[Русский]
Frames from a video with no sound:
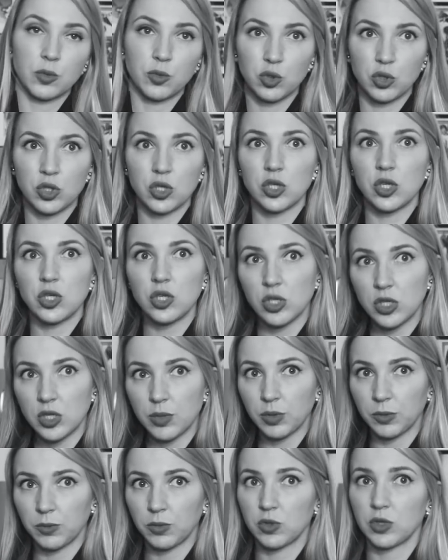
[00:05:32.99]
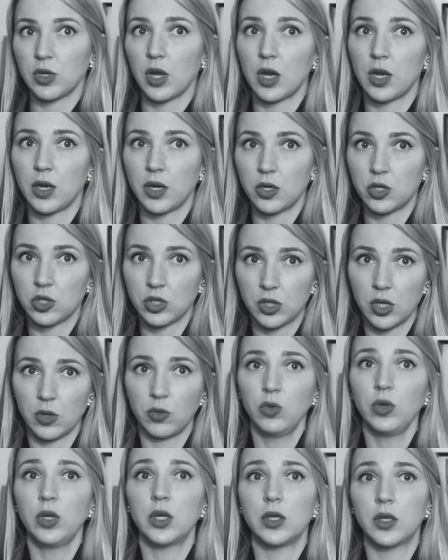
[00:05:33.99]
потому что женщин не подпускали раньше к
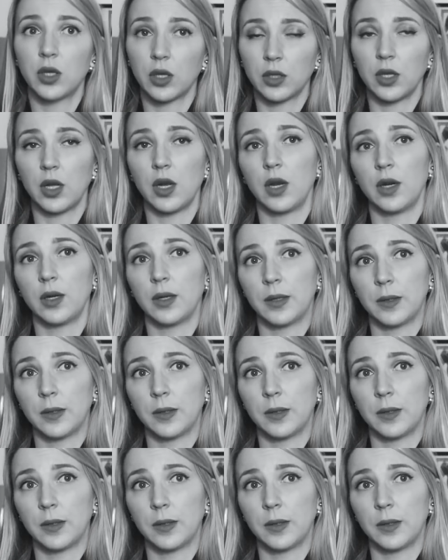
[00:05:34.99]
науке и так далее.